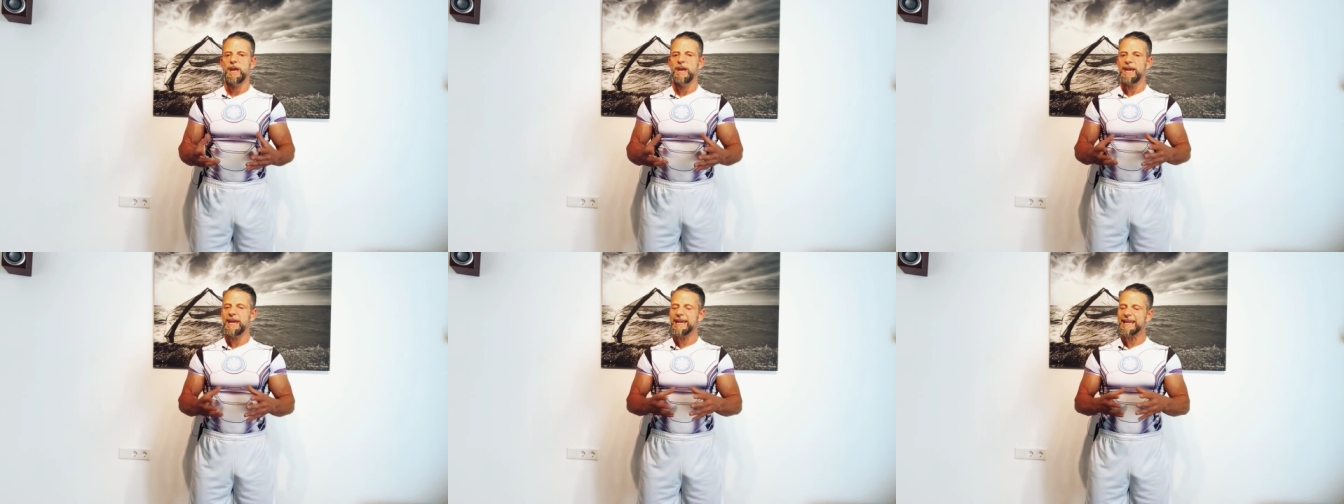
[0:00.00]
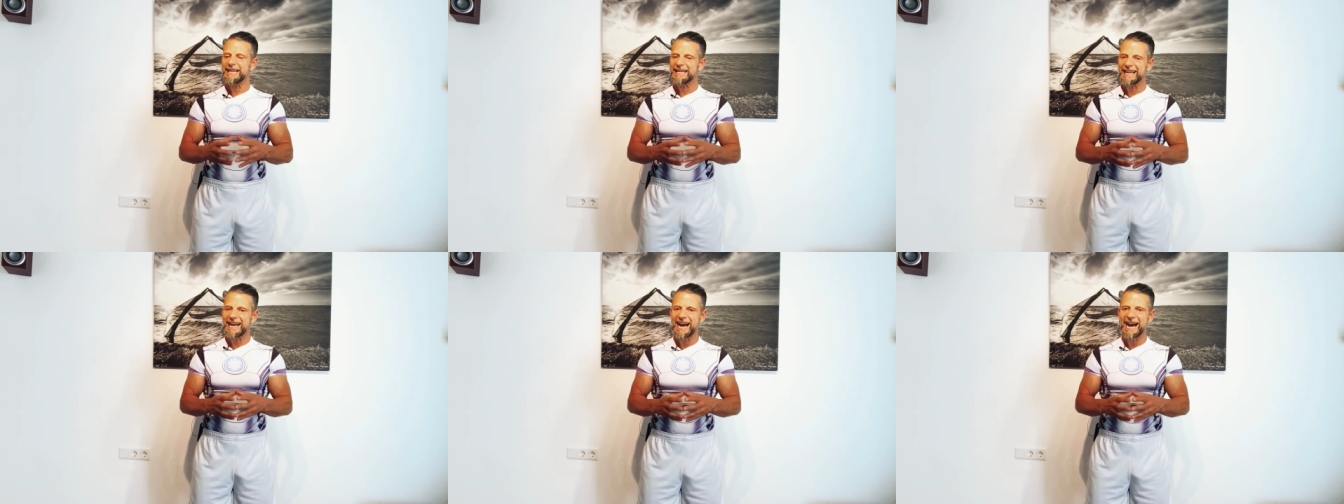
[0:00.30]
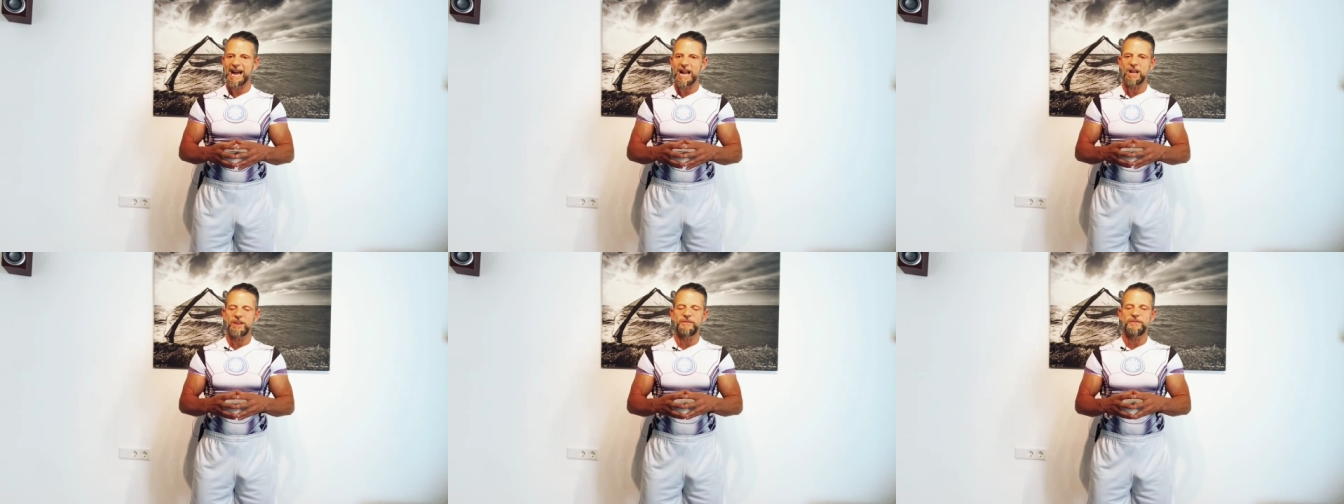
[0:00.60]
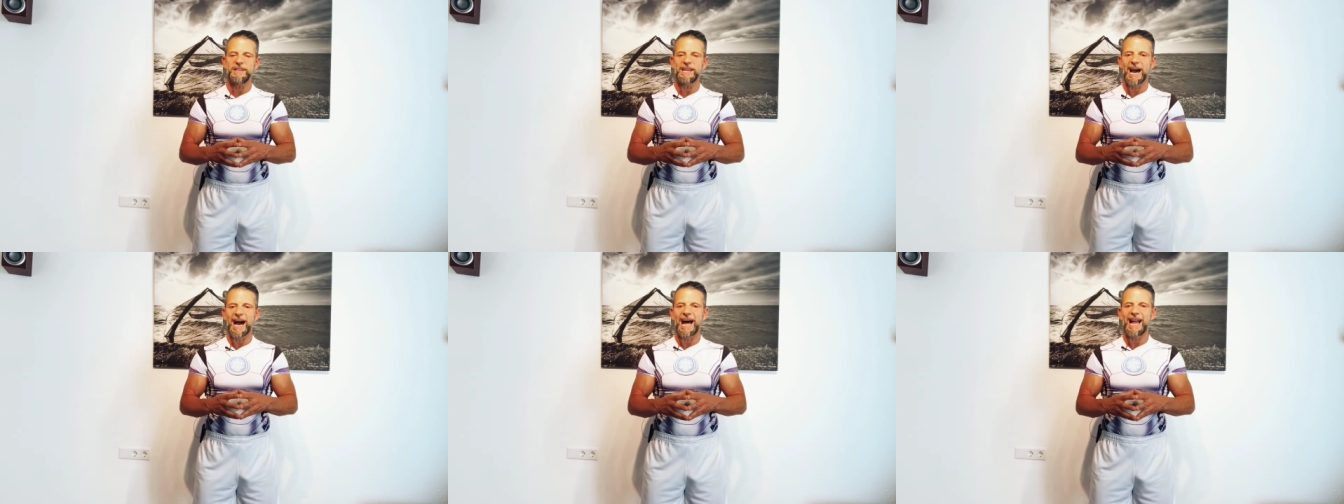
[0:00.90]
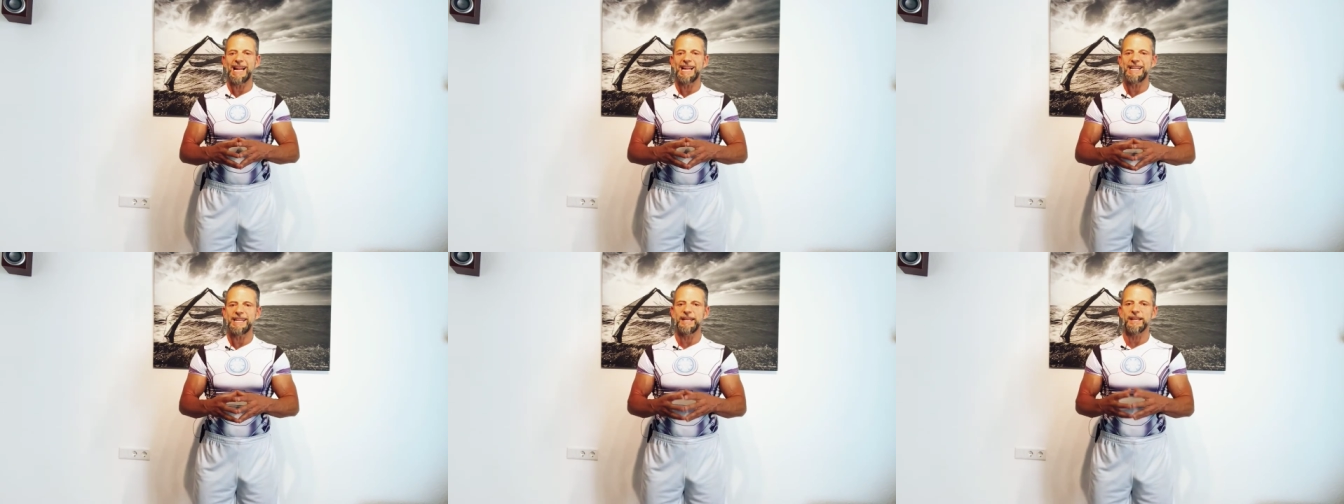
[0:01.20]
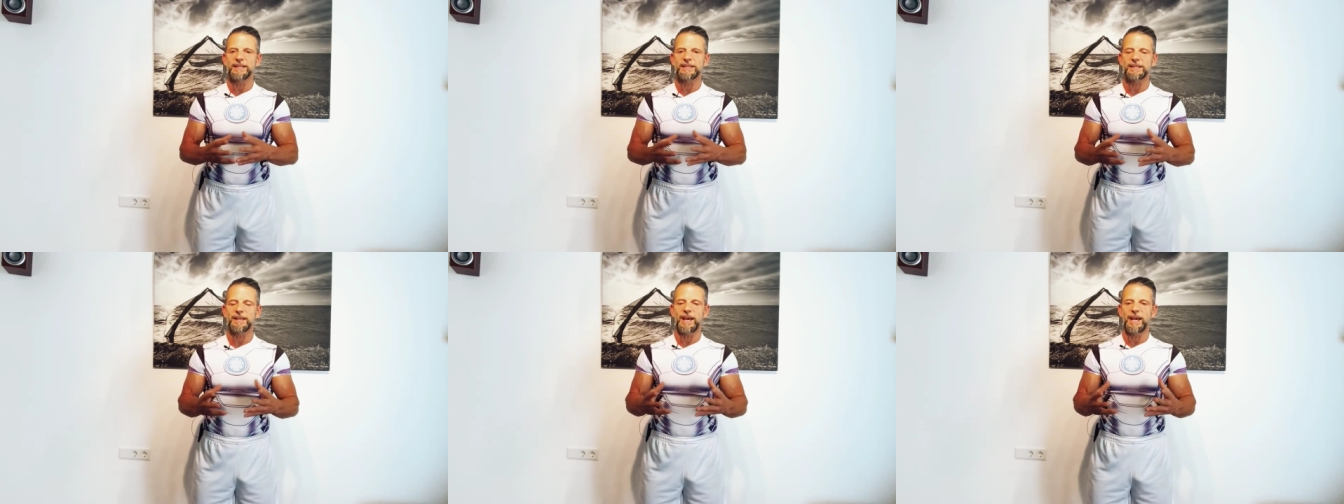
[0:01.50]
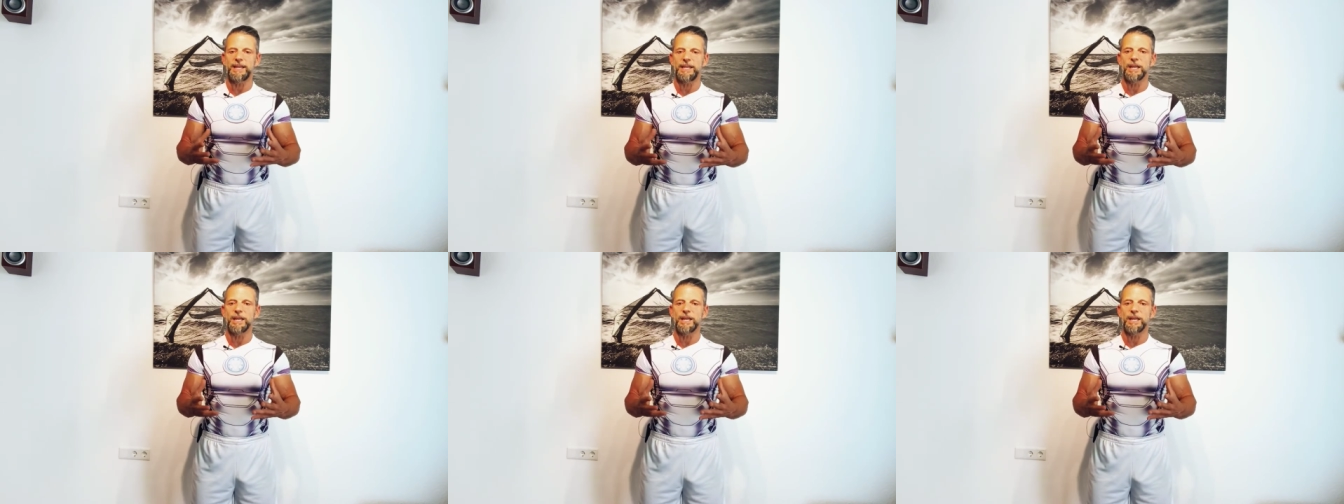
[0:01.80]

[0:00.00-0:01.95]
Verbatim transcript: Egal wie alt ihr seid,